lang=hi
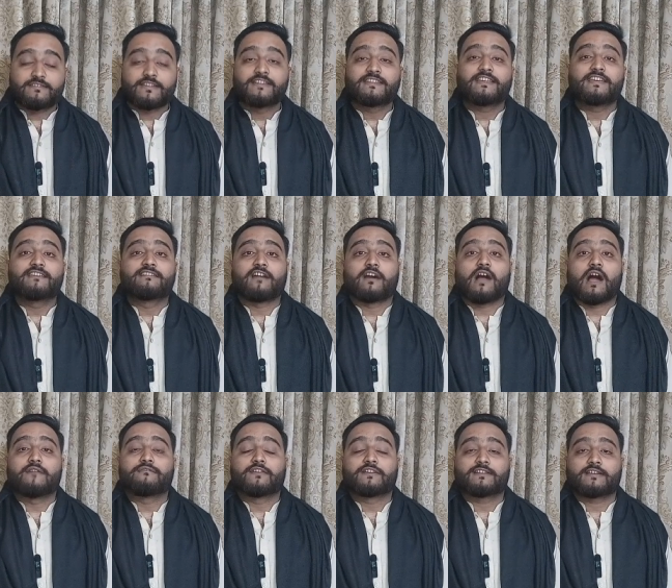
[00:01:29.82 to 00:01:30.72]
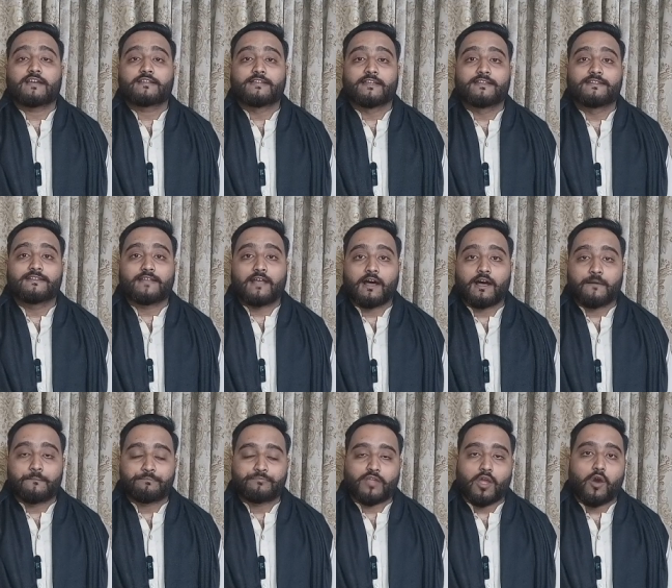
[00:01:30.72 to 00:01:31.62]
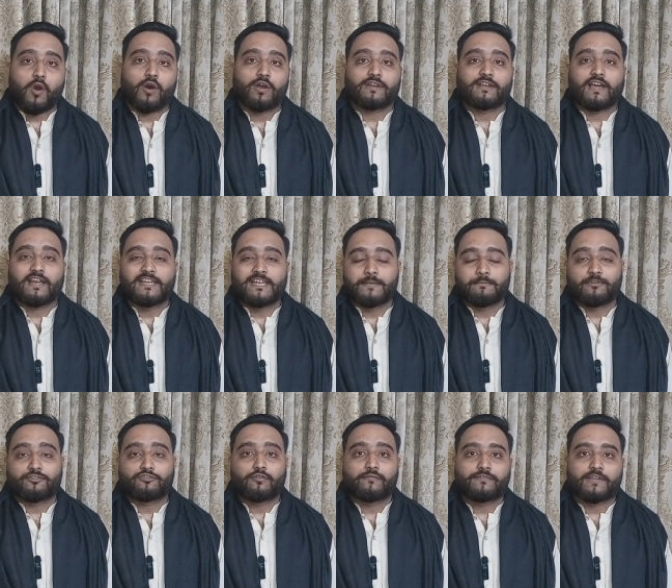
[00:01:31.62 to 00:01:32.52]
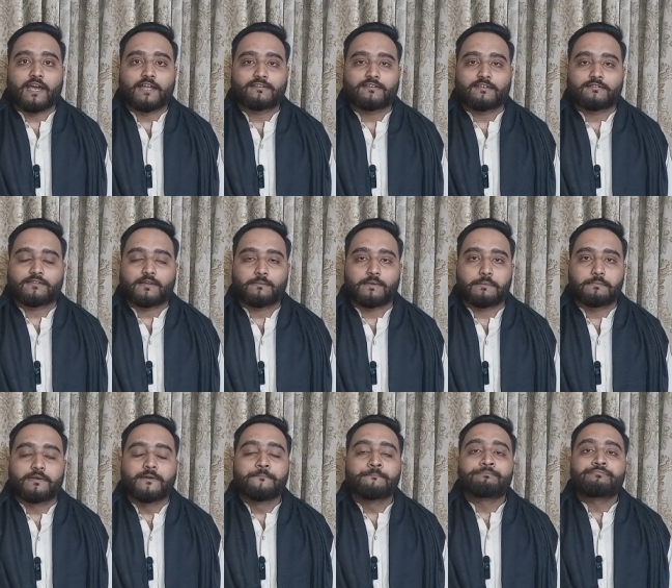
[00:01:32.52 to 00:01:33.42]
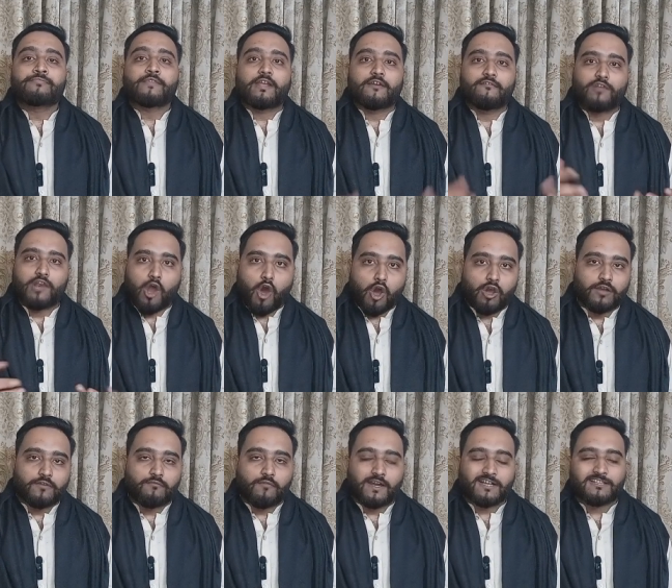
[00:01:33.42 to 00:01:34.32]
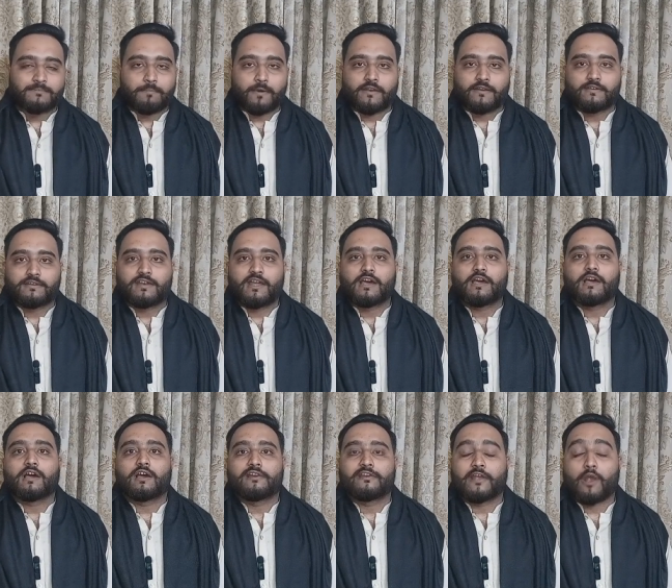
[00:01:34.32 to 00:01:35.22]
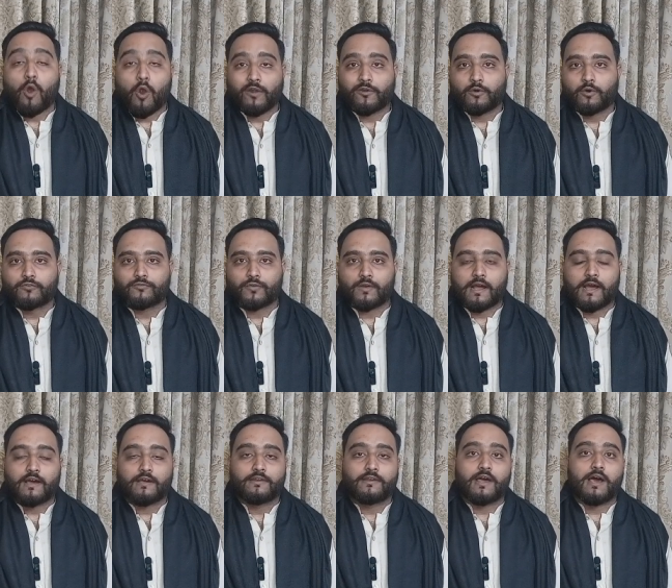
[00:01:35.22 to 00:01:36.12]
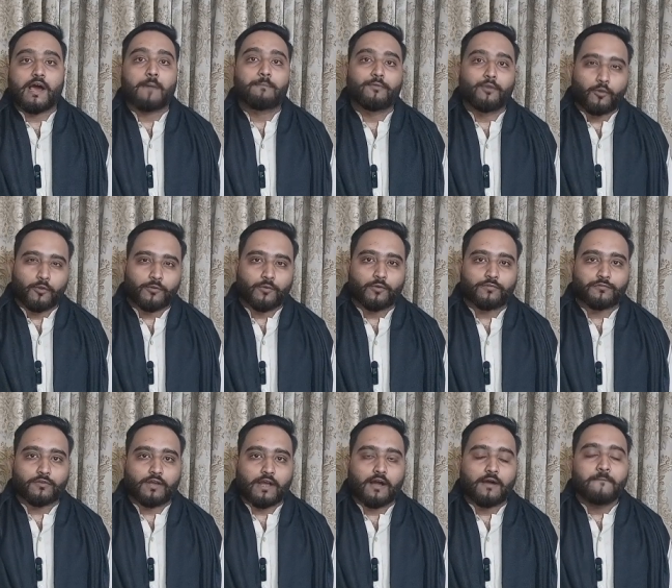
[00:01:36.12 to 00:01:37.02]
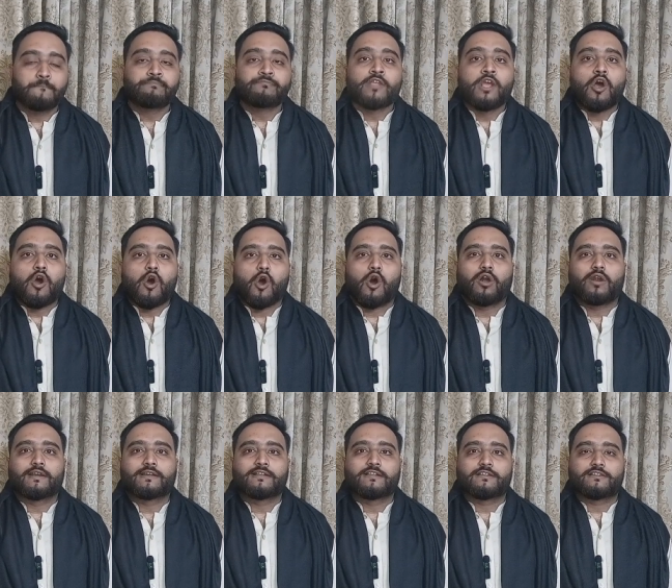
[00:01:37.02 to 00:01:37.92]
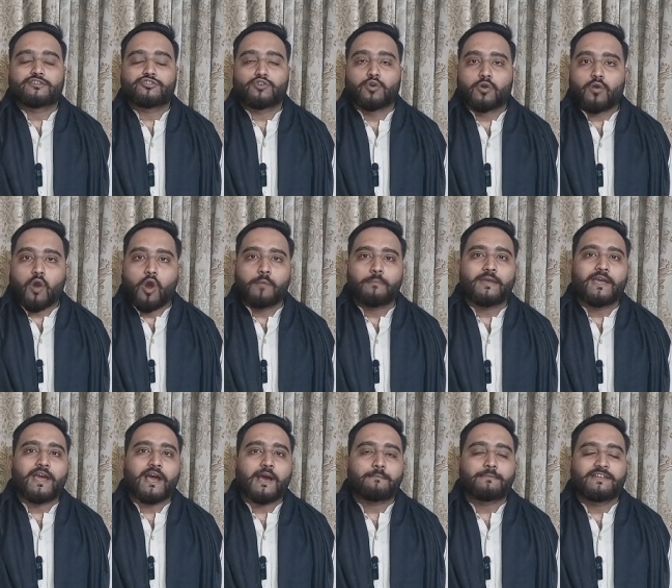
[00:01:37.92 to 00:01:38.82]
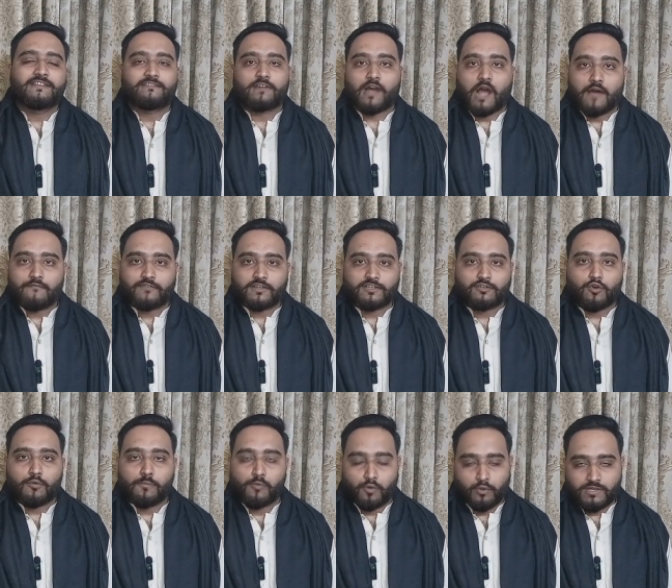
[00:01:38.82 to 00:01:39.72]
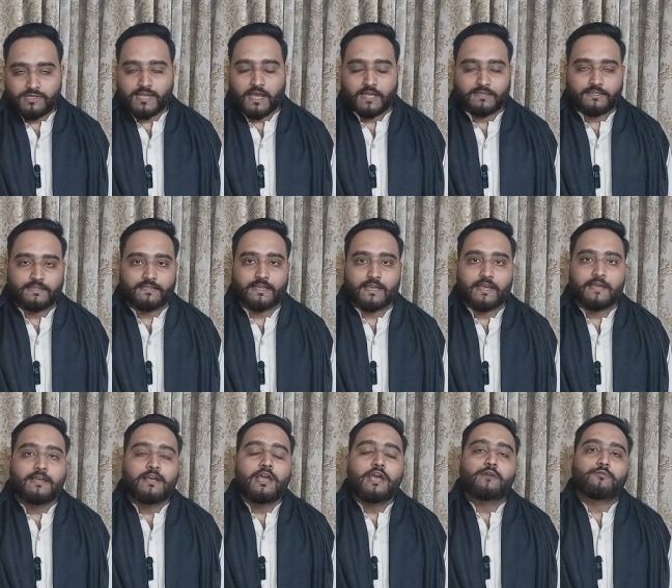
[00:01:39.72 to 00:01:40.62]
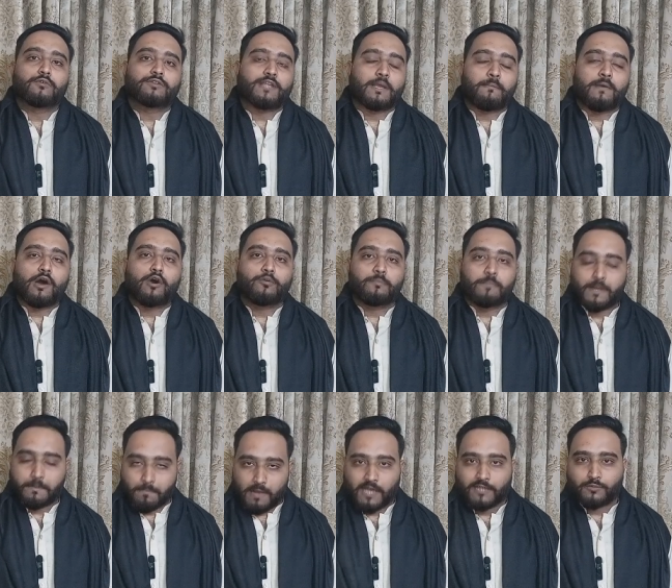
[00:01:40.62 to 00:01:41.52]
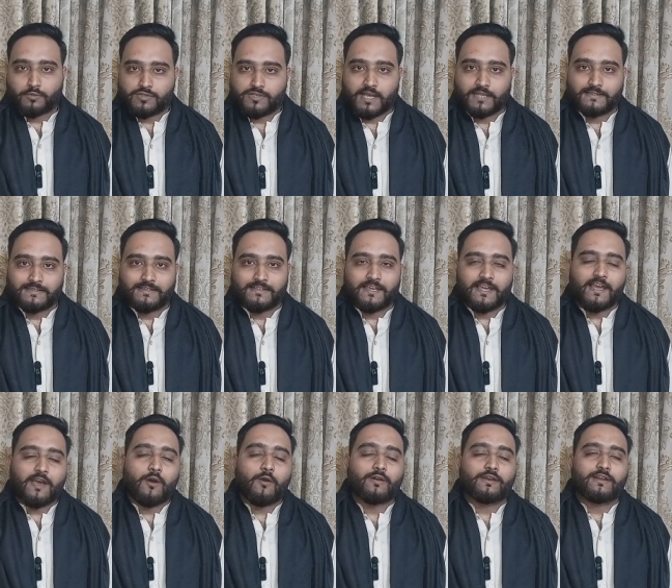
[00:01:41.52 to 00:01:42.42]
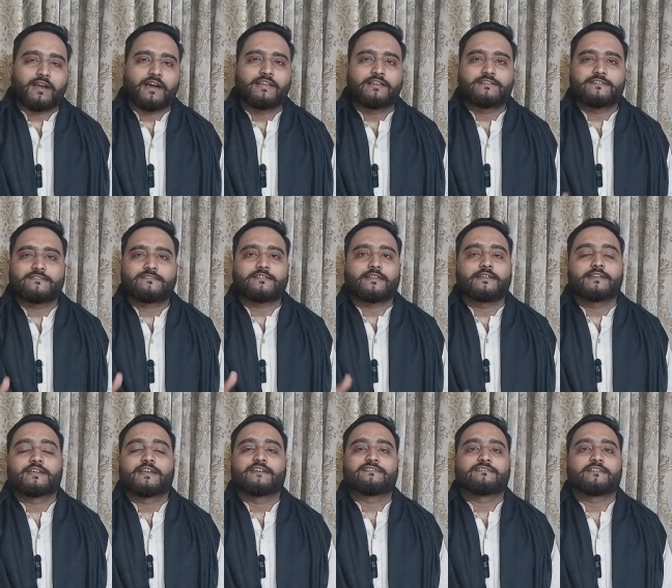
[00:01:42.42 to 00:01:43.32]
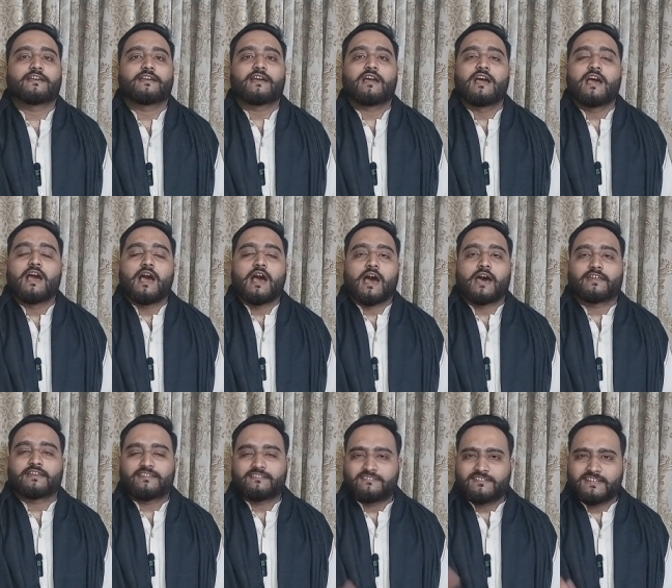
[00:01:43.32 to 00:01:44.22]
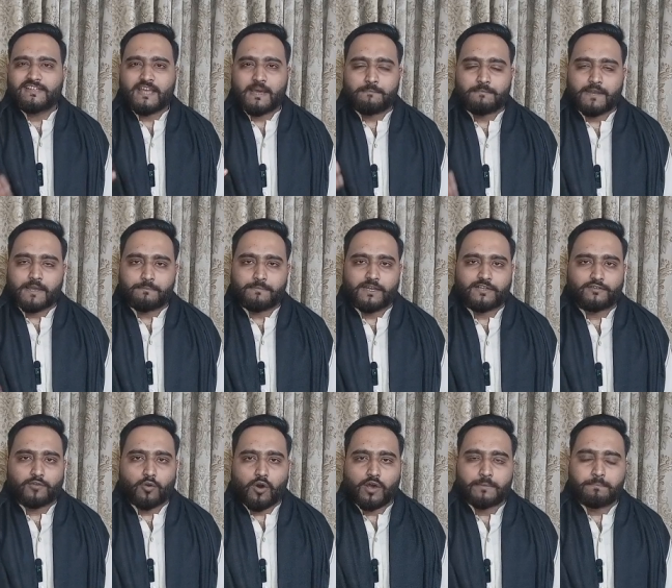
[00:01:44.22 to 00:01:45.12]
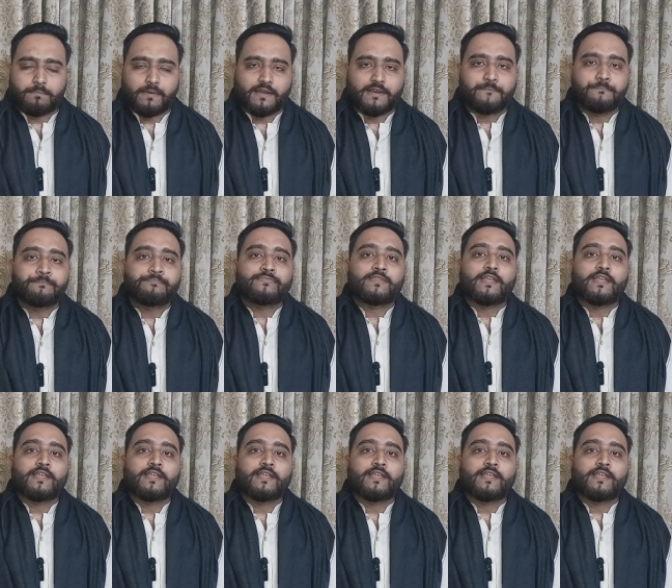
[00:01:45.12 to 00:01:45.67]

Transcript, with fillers: सिंध की सकाफत का दिन था और कल की मसरूफियात के सबब व्लॉग वक्त पर ना रिकॉर्ड हो सका ना अपलोड हो सका और जो कौमें अपनी सकाफत को भूल जाती हैं वो तबाह व बर्बाद हो जाती हैं और कल जिस तरीके से हर किसी ने अपने अपने तौर पर